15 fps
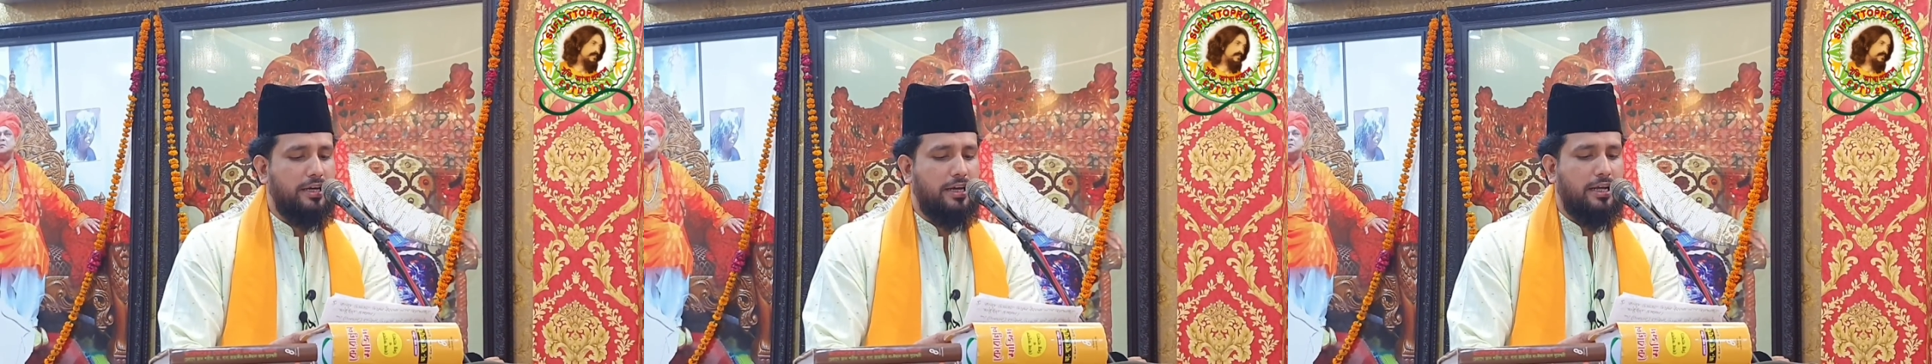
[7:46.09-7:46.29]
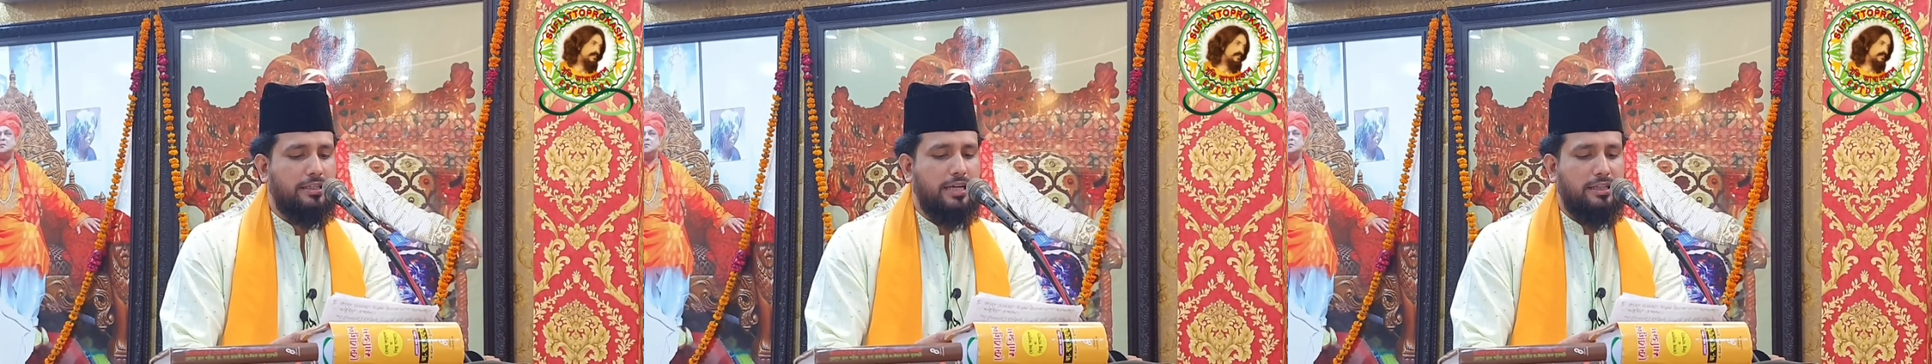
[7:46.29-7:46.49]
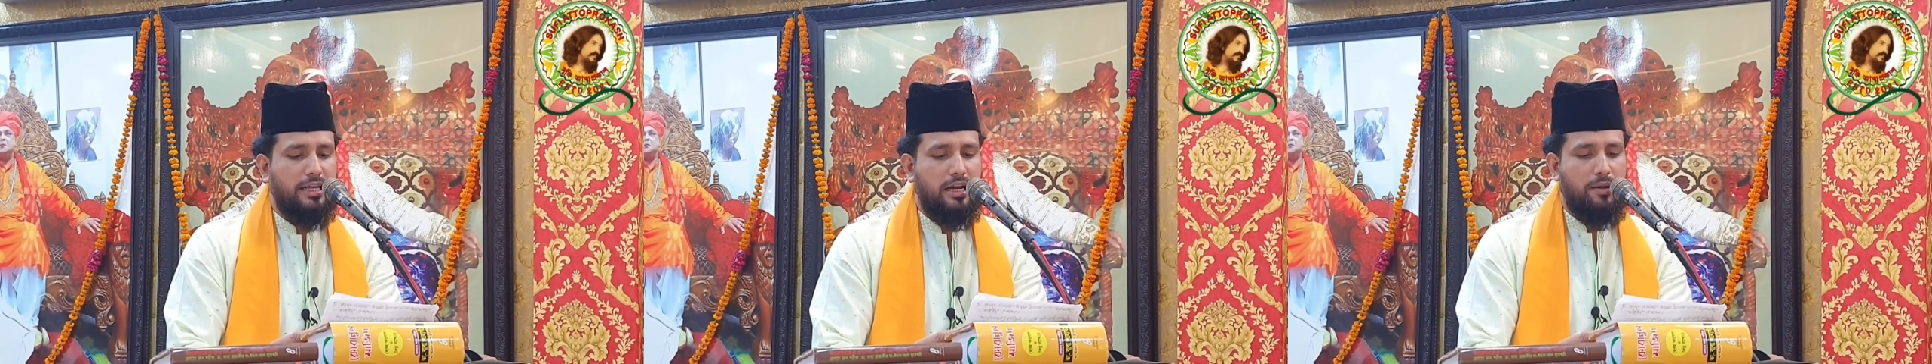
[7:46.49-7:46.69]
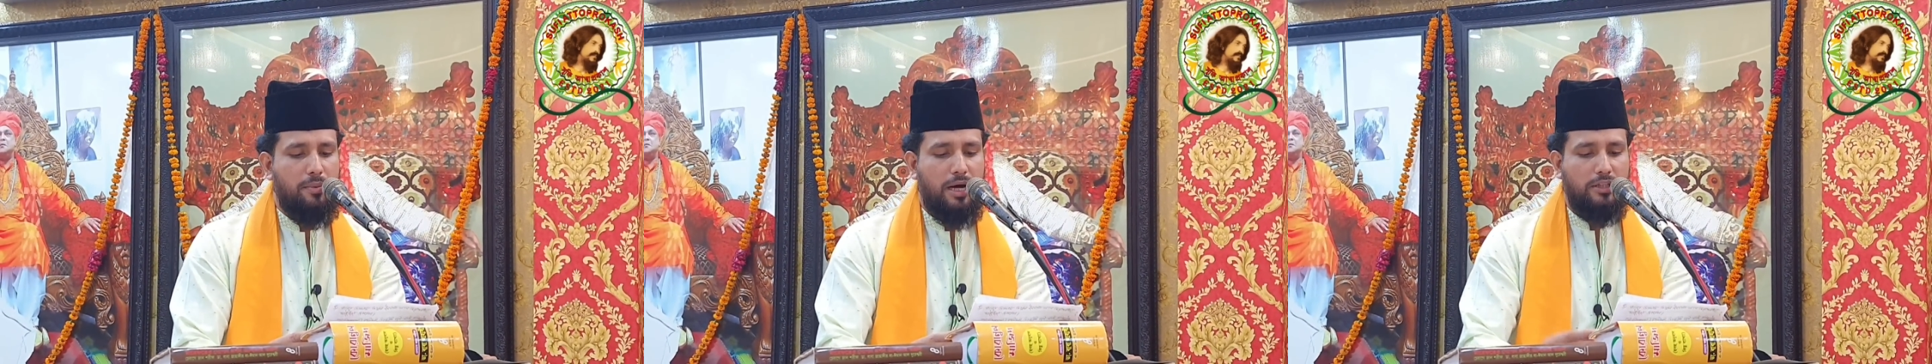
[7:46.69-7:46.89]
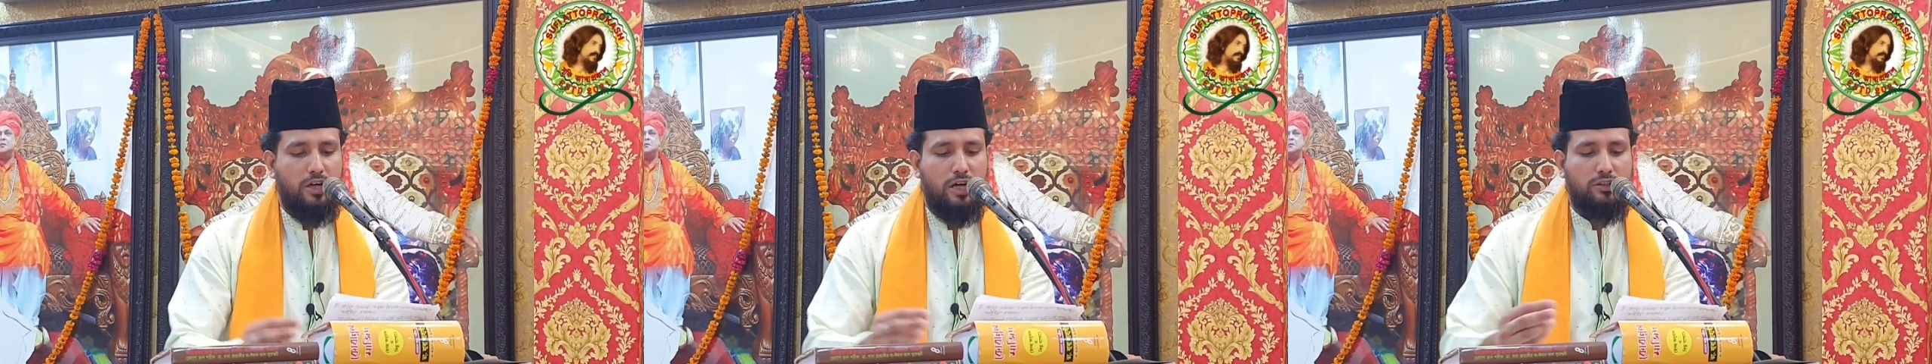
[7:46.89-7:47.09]
ছেড়ে যাদের
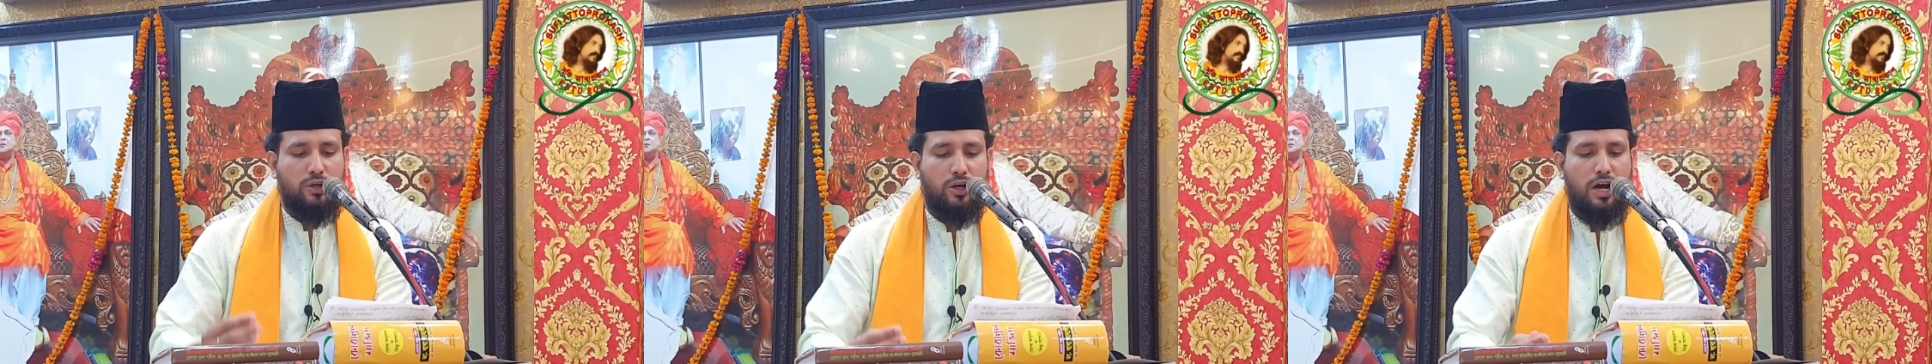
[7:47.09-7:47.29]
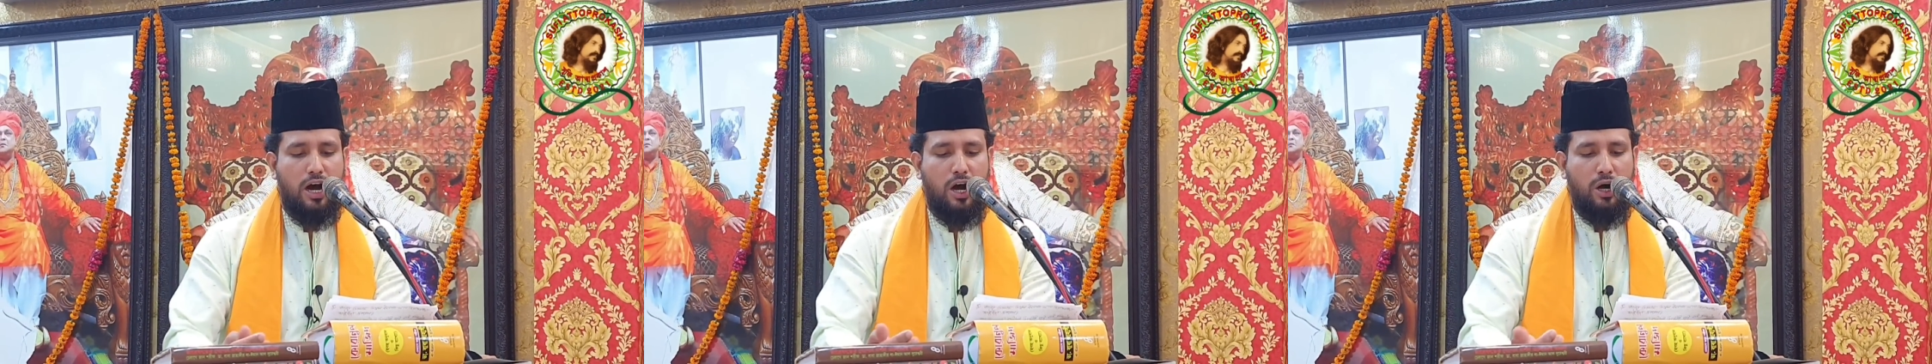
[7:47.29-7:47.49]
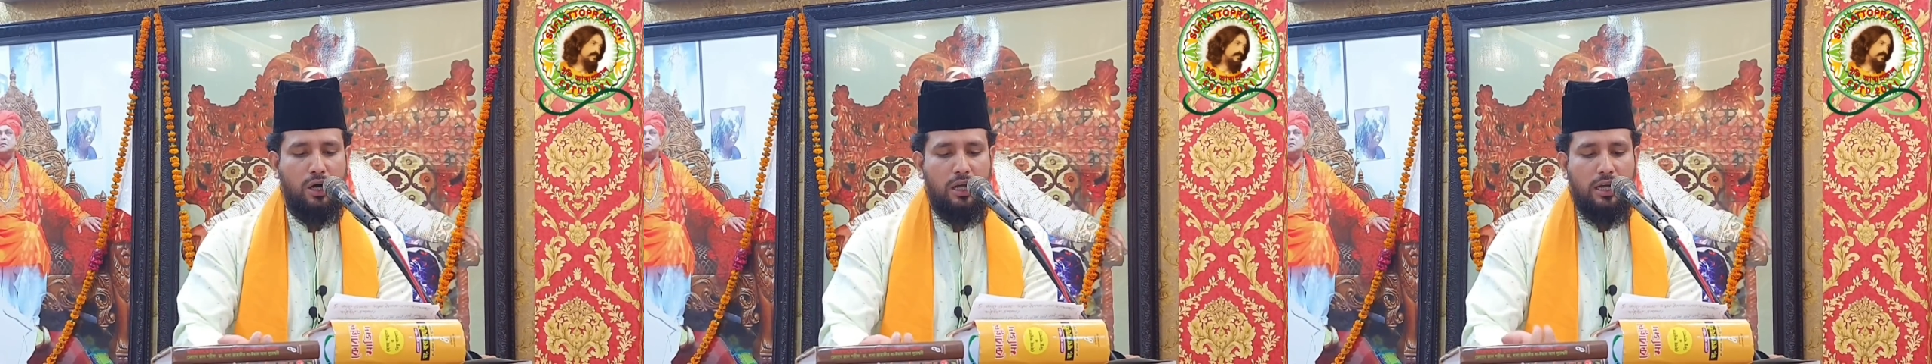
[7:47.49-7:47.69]
ইবাদত করো